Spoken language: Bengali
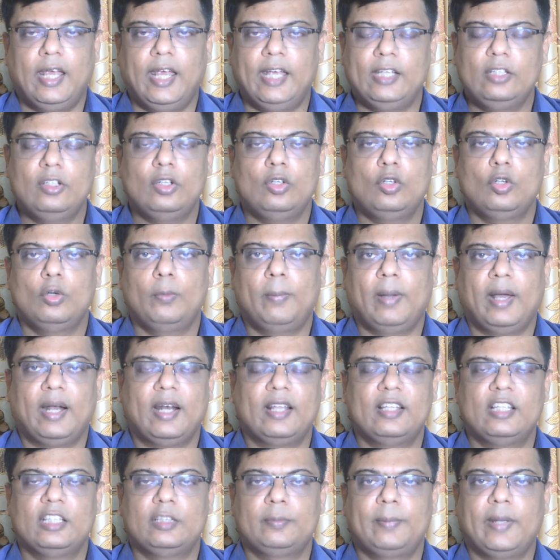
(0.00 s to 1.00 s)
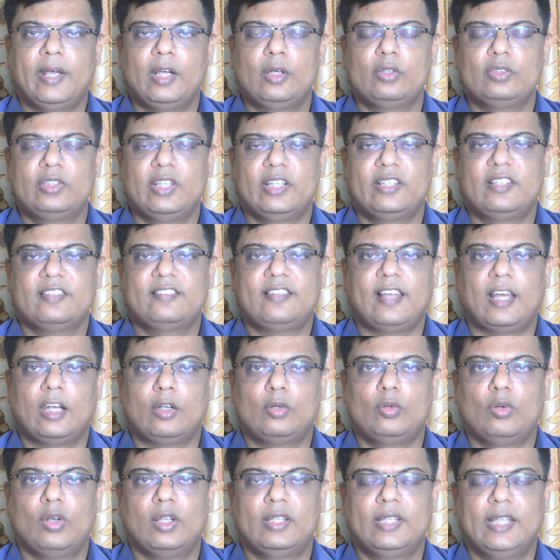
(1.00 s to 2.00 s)
এজন্য বাংলাদেশ হতে একটি
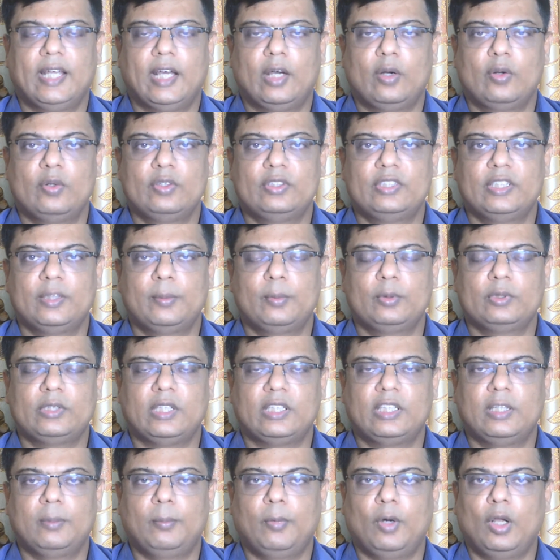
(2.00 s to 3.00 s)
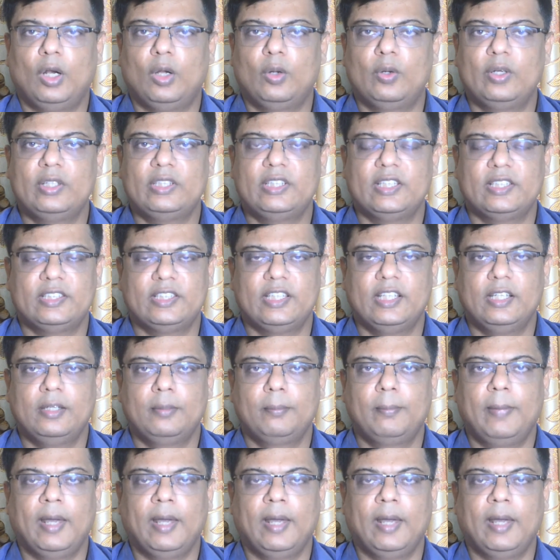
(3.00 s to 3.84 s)
সার্কুলার দেওয়া হয়েছে এবং তাতে বলা হয়েছে যে